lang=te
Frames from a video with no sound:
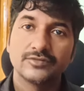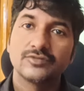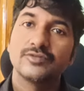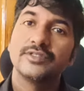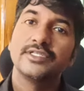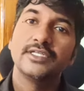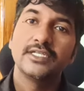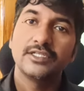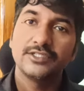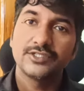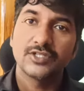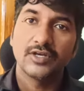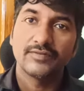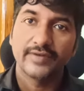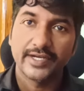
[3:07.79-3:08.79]
సో ఈ
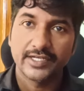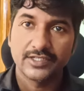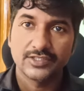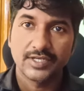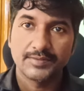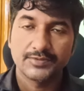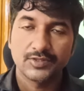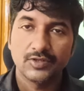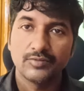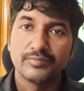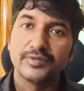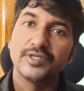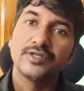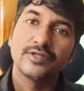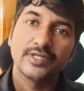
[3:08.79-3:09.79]
లిస్ట్ ఆఫ్ ఐటీ జాబ్స్లో
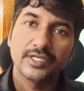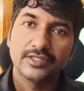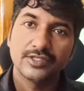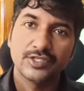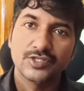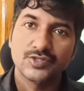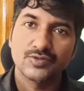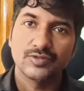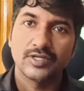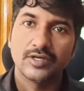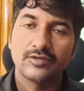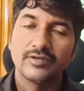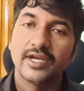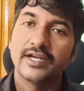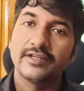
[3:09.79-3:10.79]
మీరు ఏది
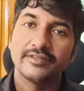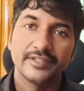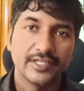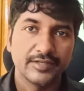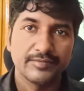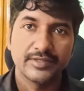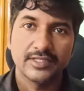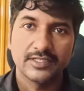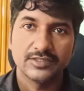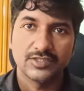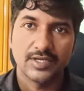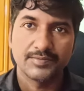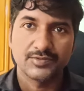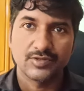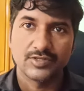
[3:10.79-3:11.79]
నేర్చుకున్నారు అండ్ దేని మీద
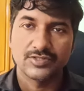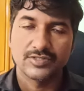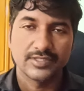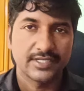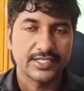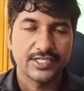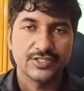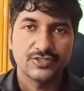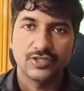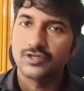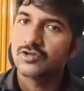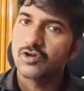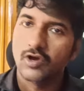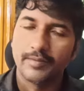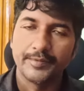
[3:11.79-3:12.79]
జాబ్స్ కోసం ట్రై
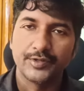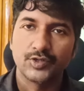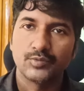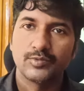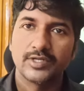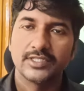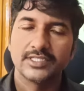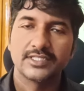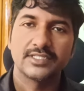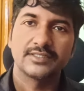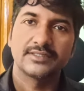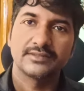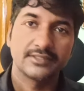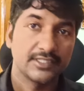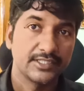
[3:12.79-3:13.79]
చేస్తున్నారు కామెంట్ రూపంలో అయితే
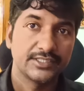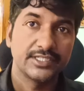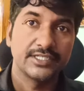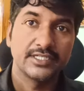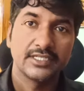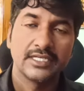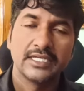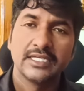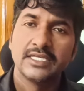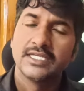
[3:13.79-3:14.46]
తెలియజేయండి